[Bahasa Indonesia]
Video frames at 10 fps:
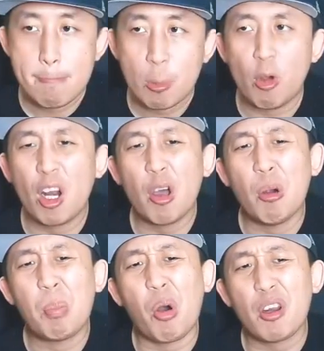Kok
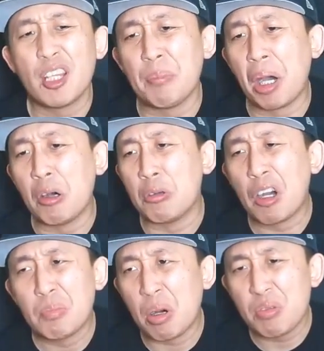Leomord nggak mau?
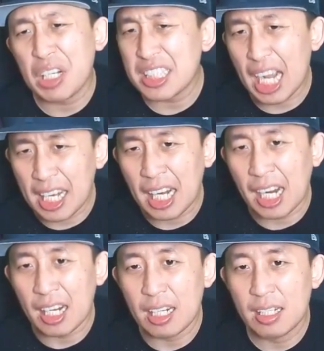Aku mau
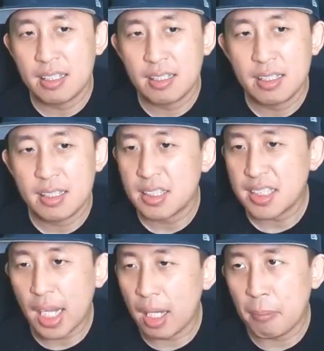Vexana.
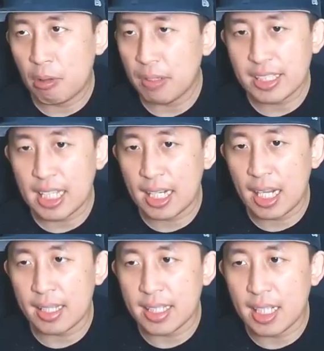Saya mau
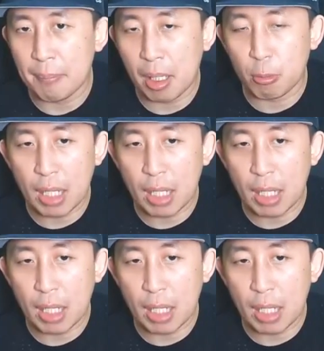Vexana, tidak mau.